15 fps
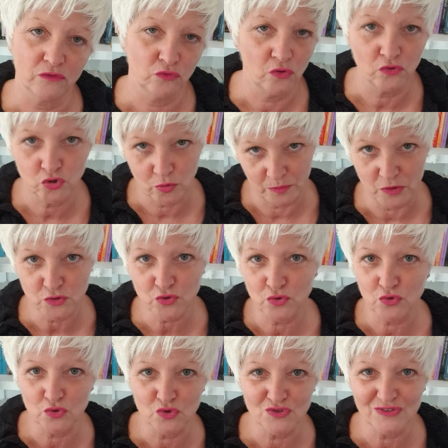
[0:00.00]
Donc je pense
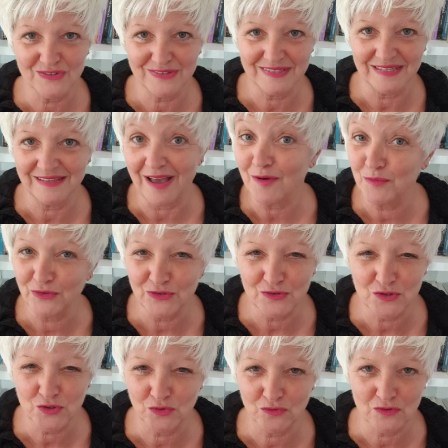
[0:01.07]
que c'est harmonieux,
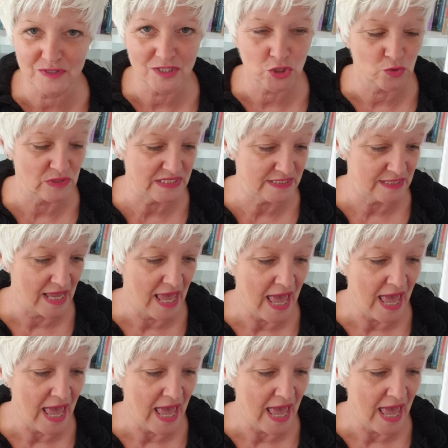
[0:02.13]
je trouve que c'est joli.